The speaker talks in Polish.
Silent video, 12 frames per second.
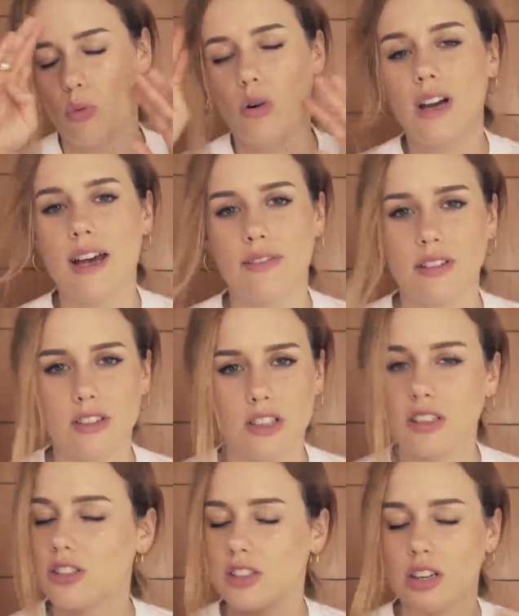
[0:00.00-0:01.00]
whatever,
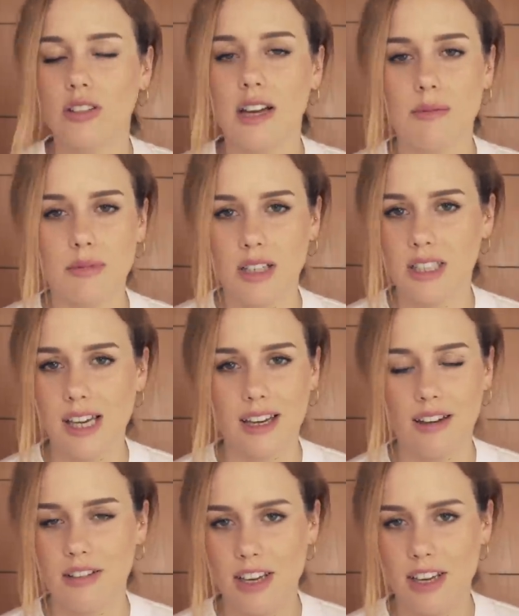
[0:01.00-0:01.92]
czy z czego tam, jako,